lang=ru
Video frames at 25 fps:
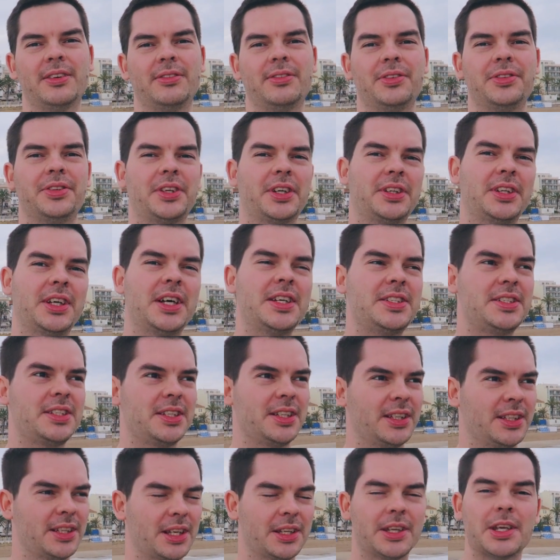в
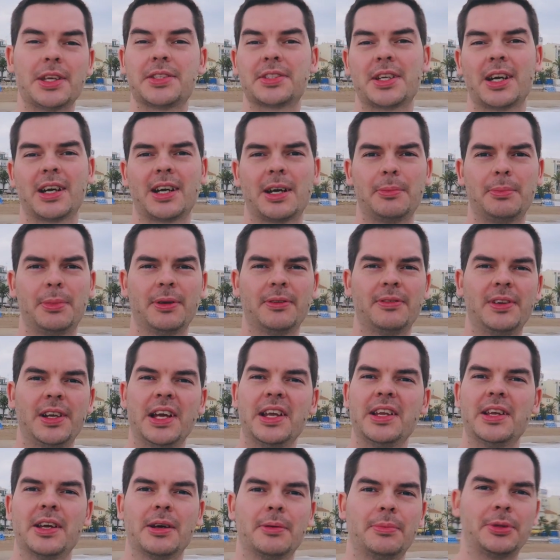интернете на досках
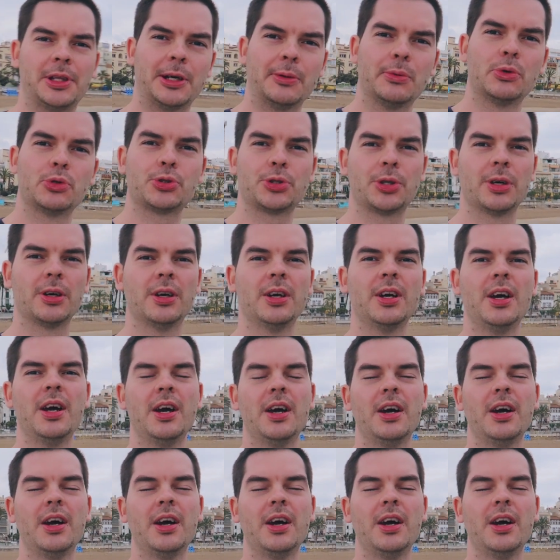объявления, потому что